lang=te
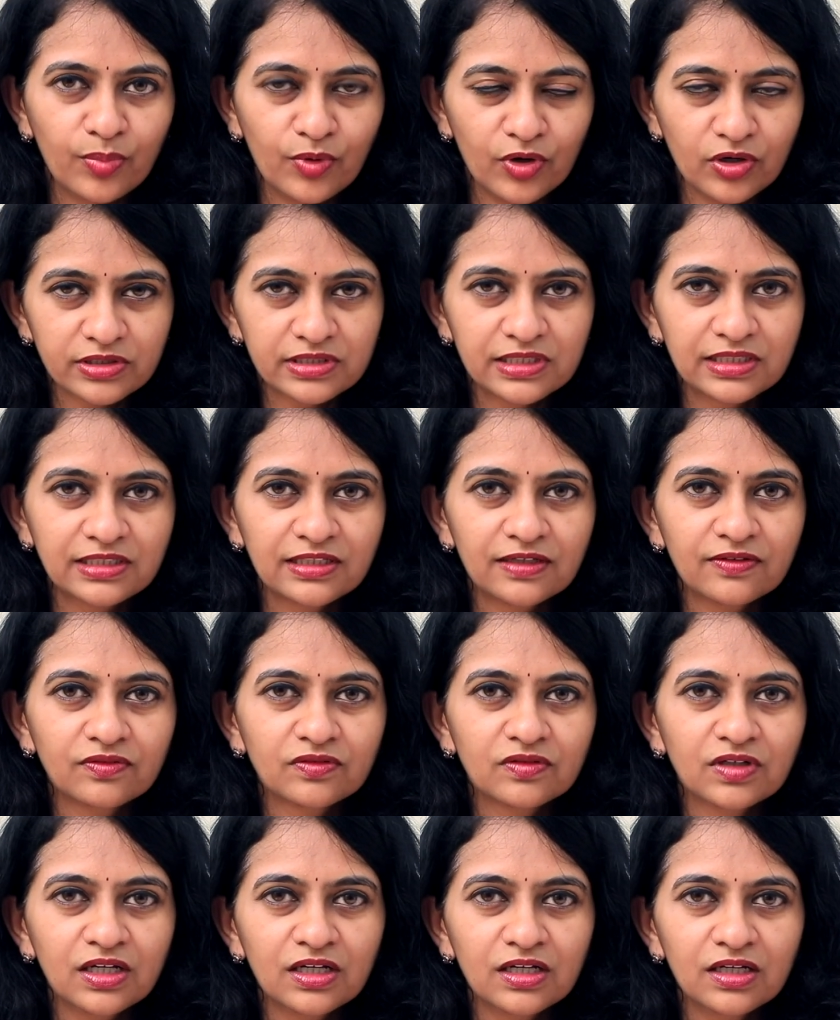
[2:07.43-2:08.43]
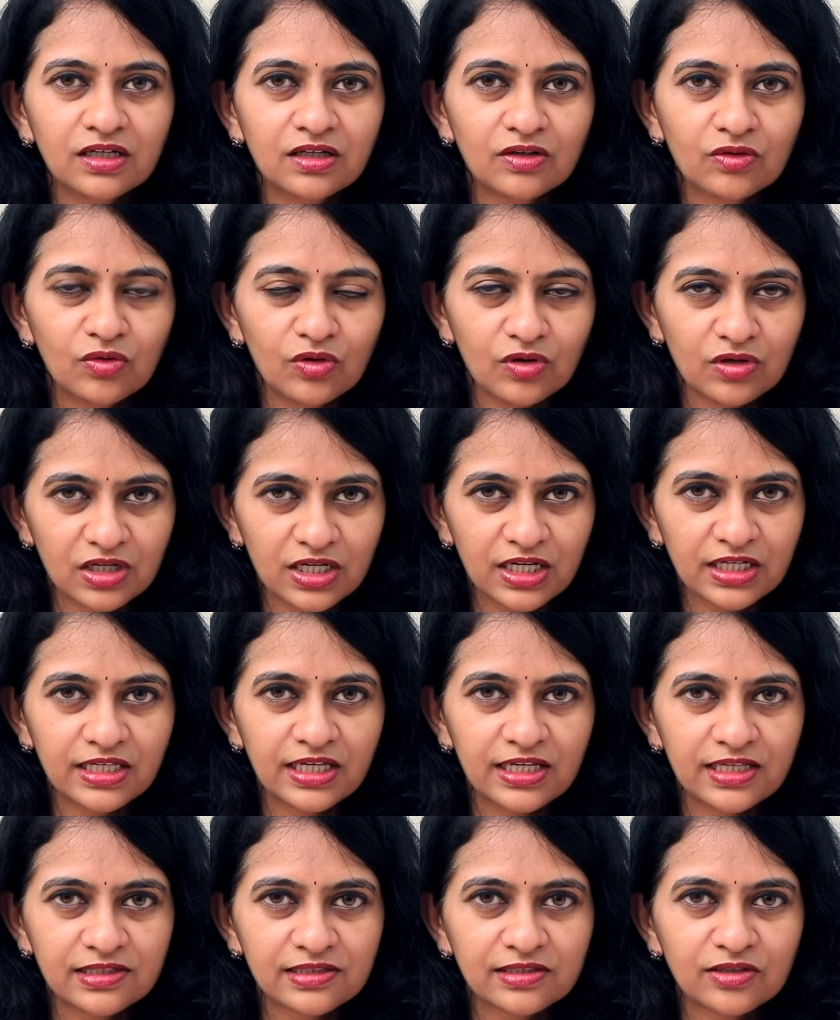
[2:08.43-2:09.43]
పాజిటివ్గా ఒక్క
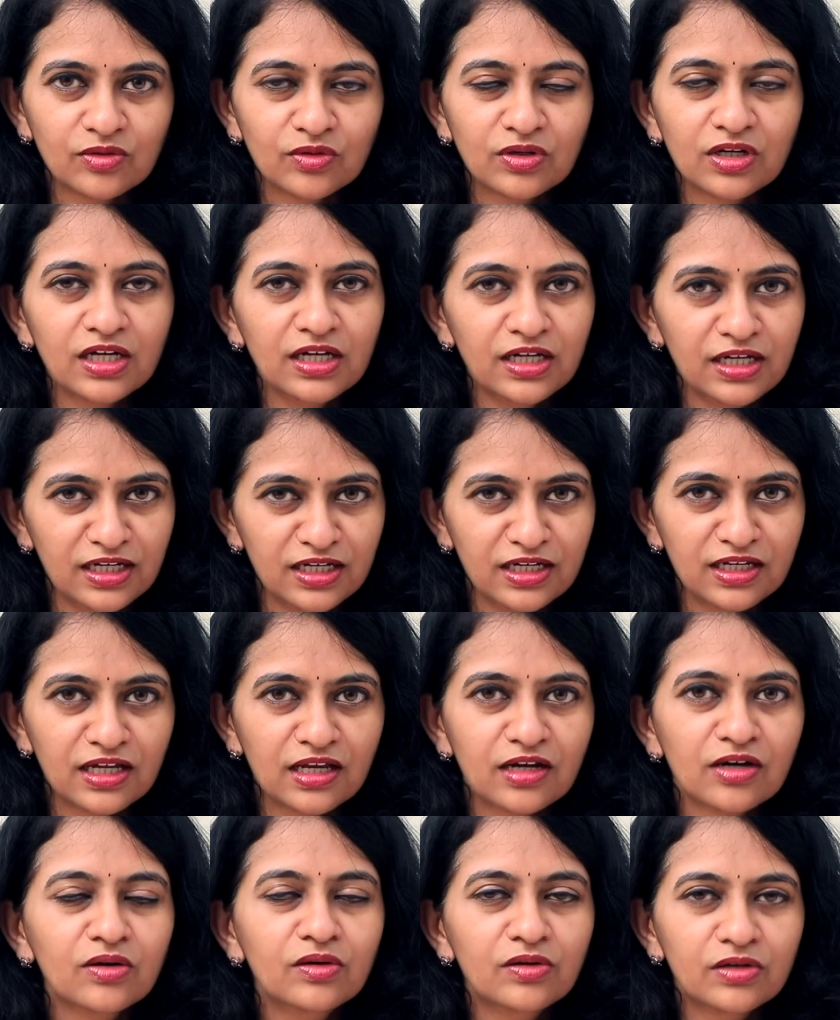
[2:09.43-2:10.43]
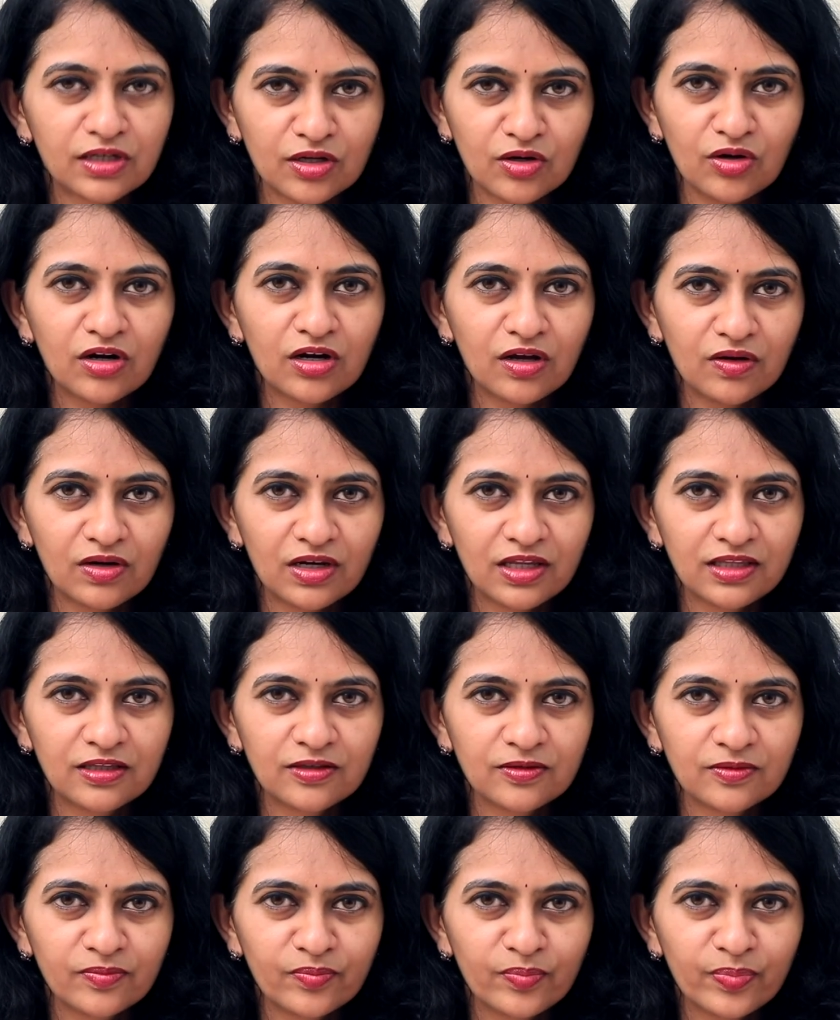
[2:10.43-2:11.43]
కేసు కూడా ఇండియాలో రికార్డ్
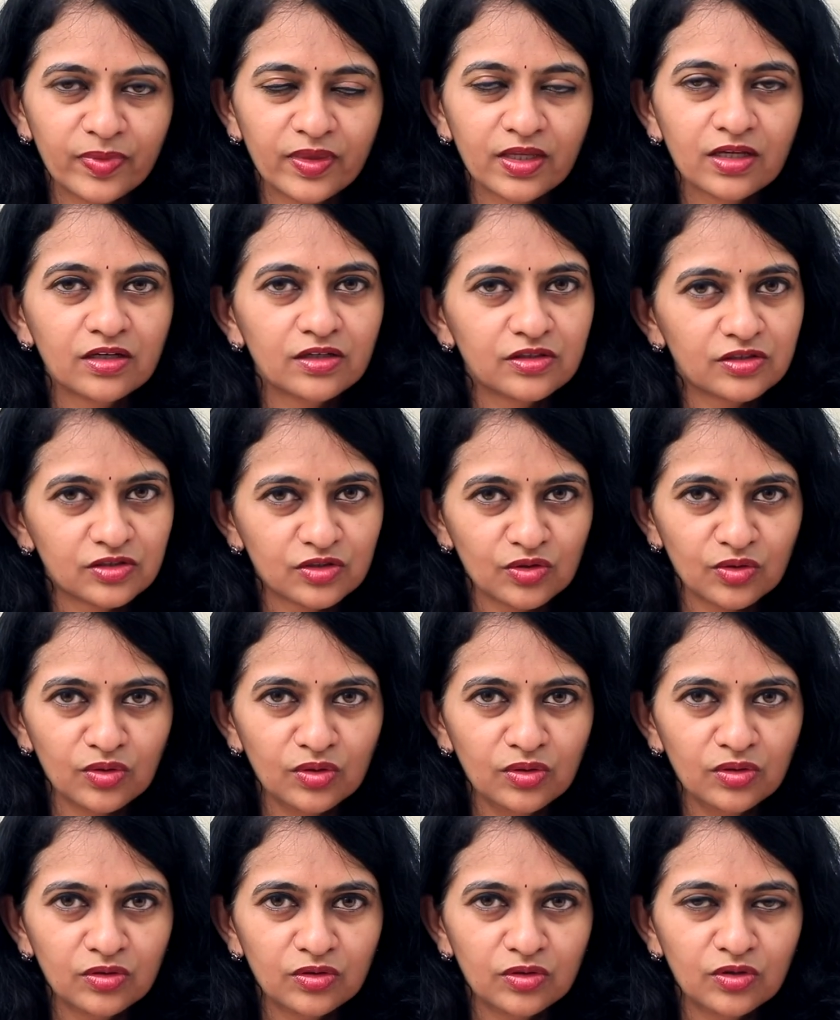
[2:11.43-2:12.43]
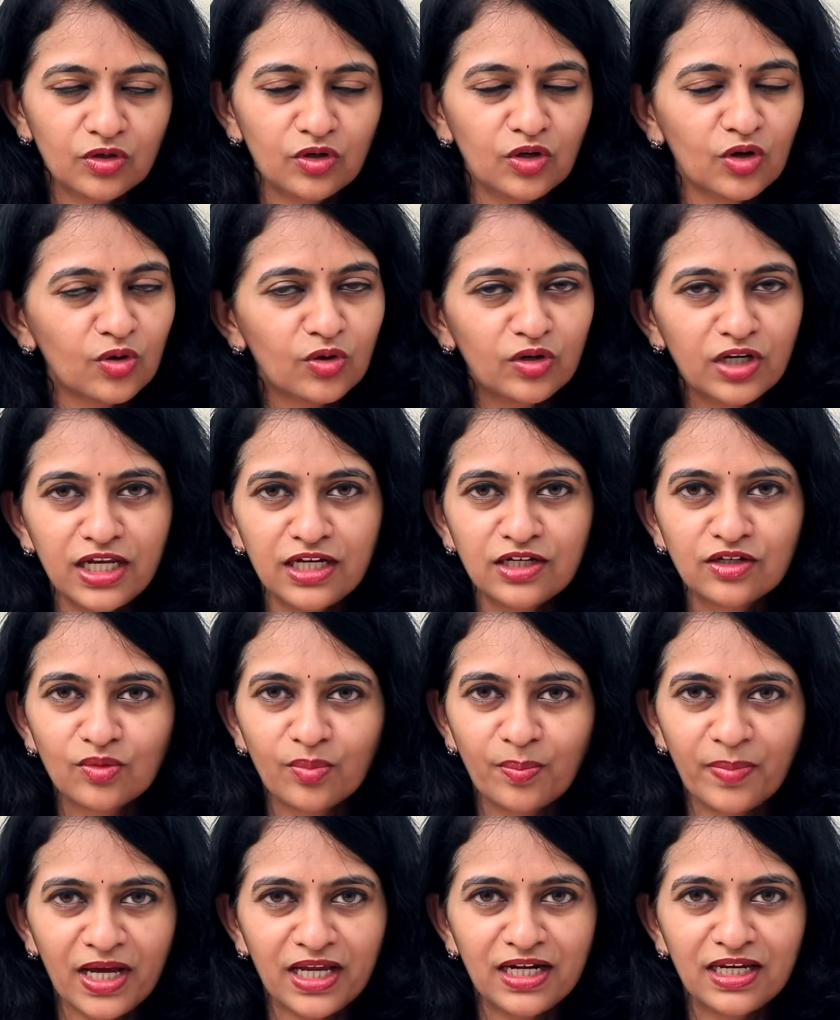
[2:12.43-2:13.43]
అవ్వలేదు సో నో నీడ్
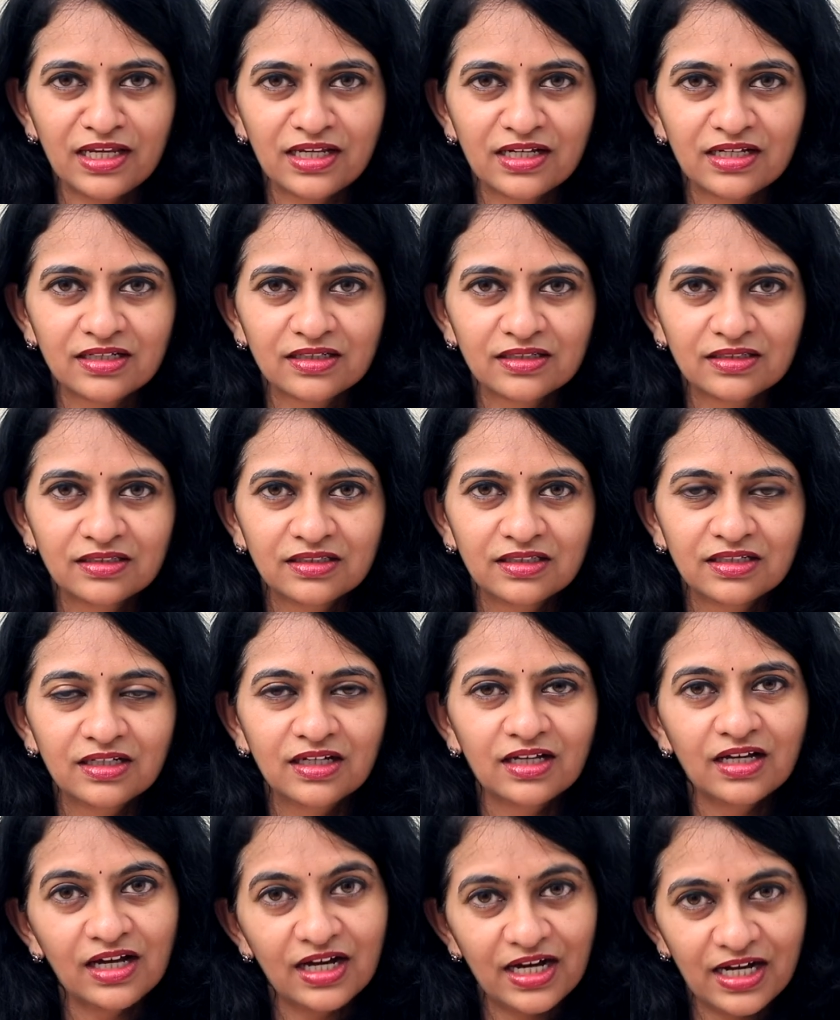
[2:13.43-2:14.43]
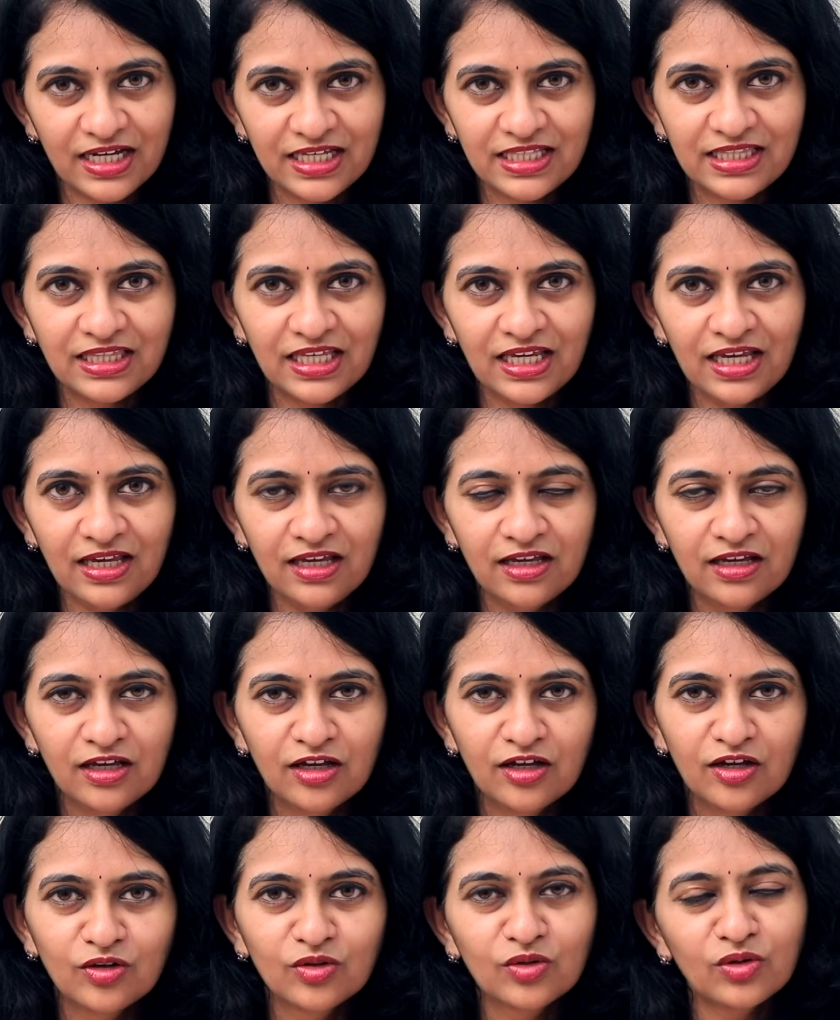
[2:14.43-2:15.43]
టు ప్యానిక్ అయితే
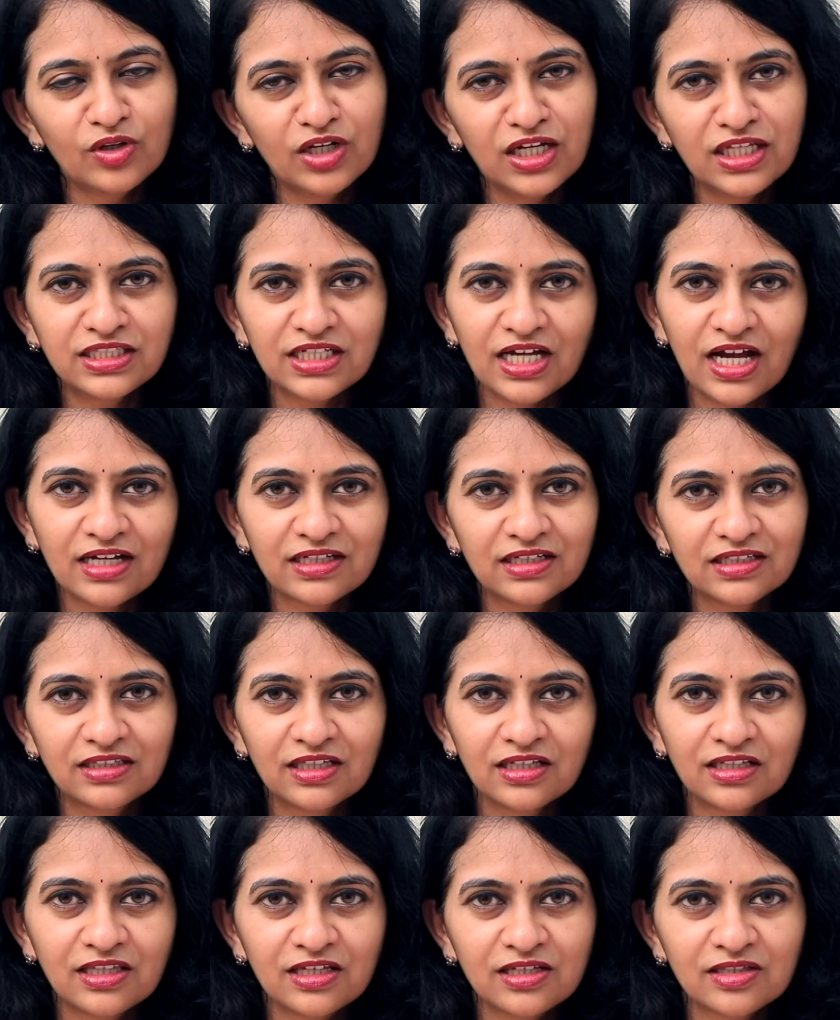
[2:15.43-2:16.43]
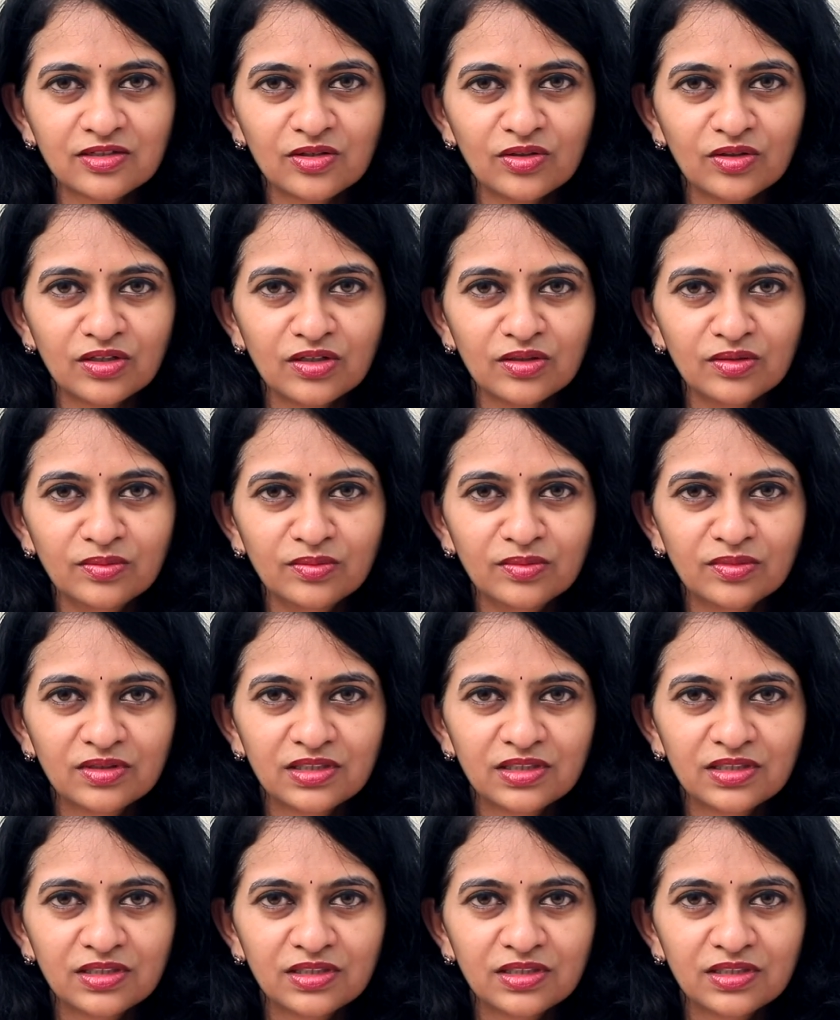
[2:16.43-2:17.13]
కొన్ని జాగ్రత్తలు తీసుకోవటం